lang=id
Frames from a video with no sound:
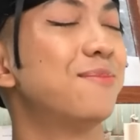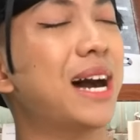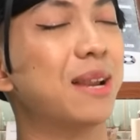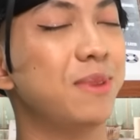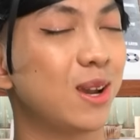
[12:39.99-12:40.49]

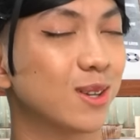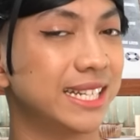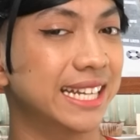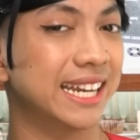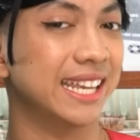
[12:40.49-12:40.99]
malam minggu
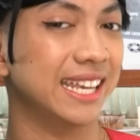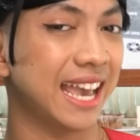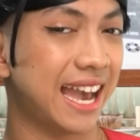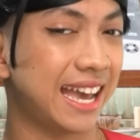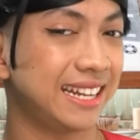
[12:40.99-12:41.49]

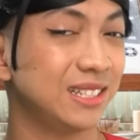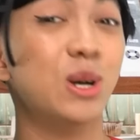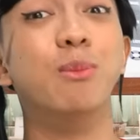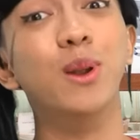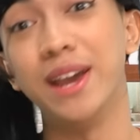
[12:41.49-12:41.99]
sendirian
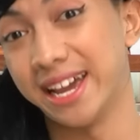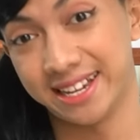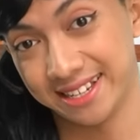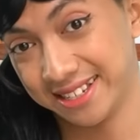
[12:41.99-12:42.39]
jomblo ya